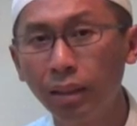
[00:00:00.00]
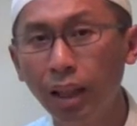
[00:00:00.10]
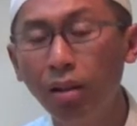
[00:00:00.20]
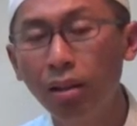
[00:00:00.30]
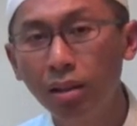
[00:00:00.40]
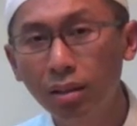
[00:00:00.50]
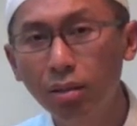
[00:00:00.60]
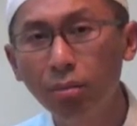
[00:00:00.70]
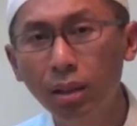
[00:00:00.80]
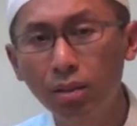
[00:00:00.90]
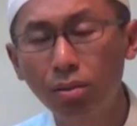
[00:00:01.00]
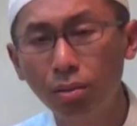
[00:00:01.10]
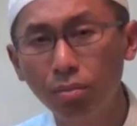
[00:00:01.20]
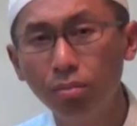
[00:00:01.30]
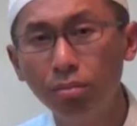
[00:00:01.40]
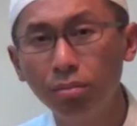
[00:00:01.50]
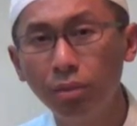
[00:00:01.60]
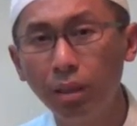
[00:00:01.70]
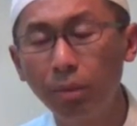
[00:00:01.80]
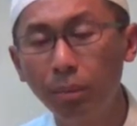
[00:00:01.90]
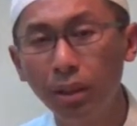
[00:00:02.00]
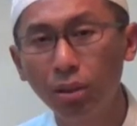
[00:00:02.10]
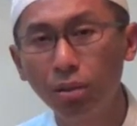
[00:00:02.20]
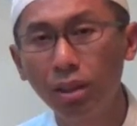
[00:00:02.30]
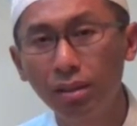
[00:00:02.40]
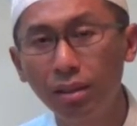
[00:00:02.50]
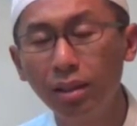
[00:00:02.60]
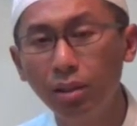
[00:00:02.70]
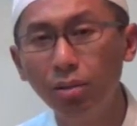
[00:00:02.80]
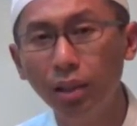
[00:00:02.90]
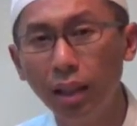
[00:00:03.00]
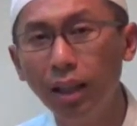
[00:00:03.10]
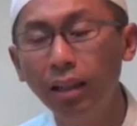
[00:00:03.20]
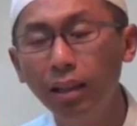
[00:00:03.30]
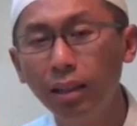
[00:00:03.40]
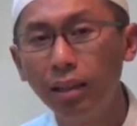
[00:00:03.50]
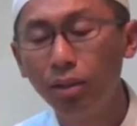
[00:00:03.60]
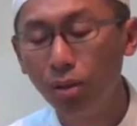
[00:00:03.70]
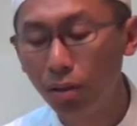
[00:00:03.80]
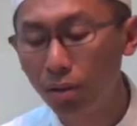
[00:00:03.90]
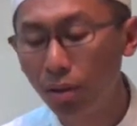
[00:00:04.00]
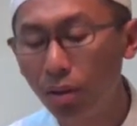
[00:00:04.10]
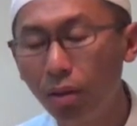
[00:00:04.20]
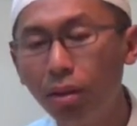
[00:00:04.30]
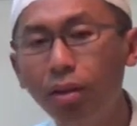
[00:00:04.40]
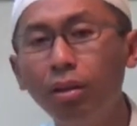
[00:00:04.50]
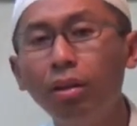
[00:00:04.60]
Kalau riskul maksum yang berbentuk rizki di dunia, jodoh,